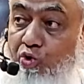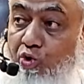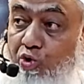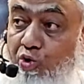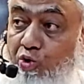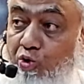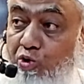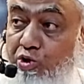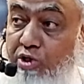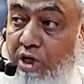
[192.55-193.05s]
तो
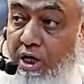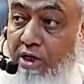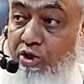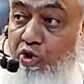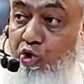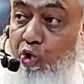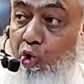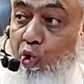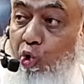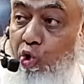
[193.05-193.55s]
उसको
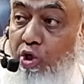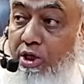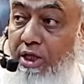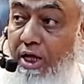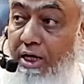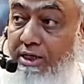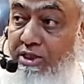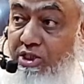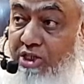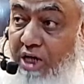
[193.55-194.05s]
रोज़ा
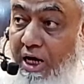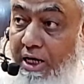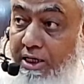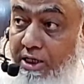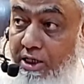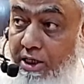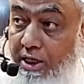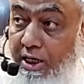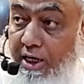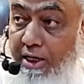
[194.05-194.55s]
छोड़ना
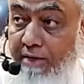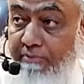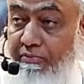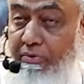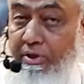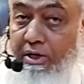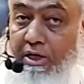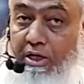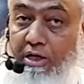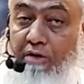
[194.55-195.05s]

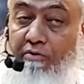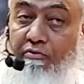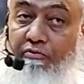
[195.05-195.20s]
चाहिए